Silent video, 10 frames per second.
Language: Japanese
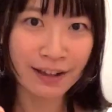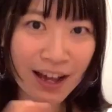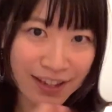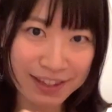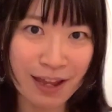
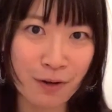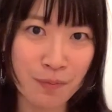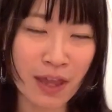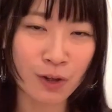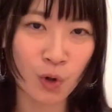書いてやる
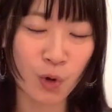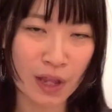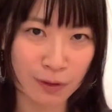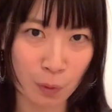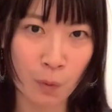勉強
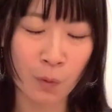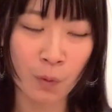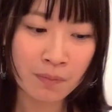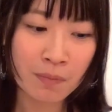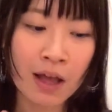だと、
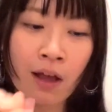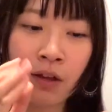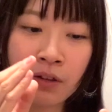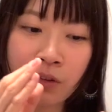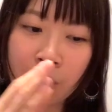まあ
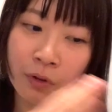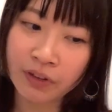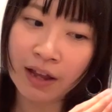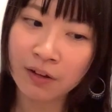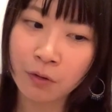その
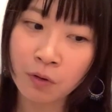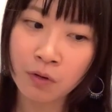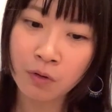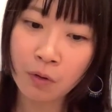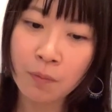単語
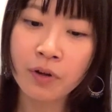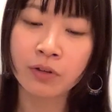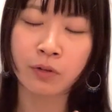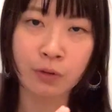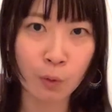を覚え
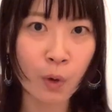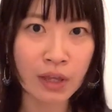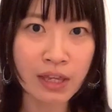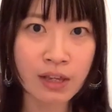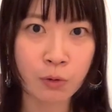るのすご
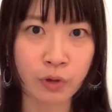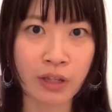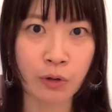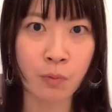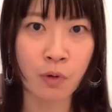いいいこと
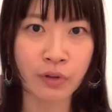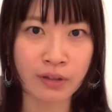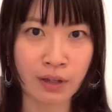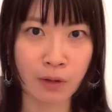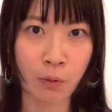だと思うんで
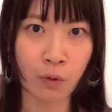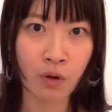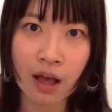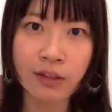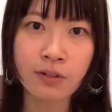すけど、
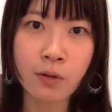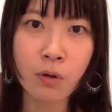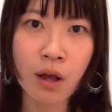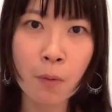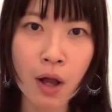発
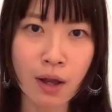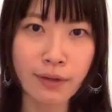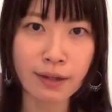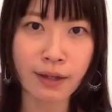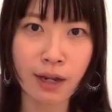音がわ
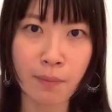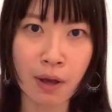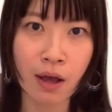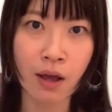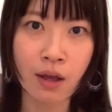かんなけれ
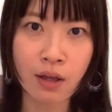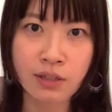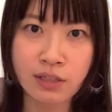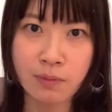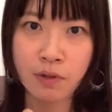ば
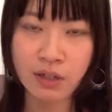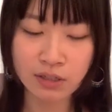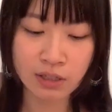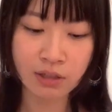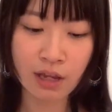自分が
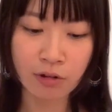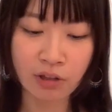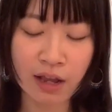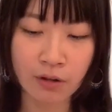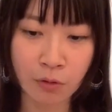知ってる
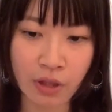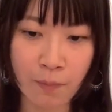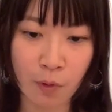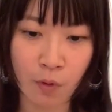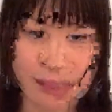単語で
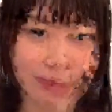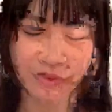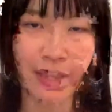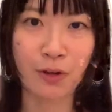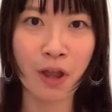も、
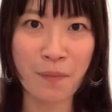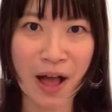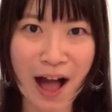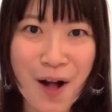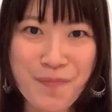例え
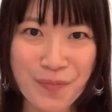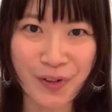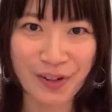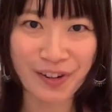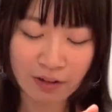ば
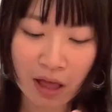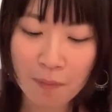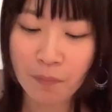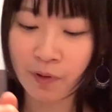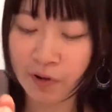アップル、
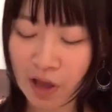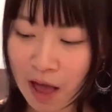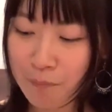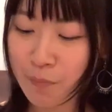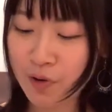アップル、
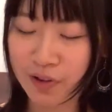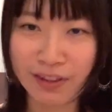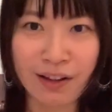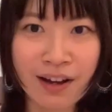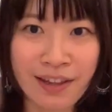アップルっ
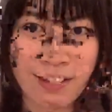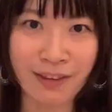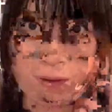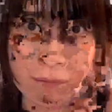て書いてて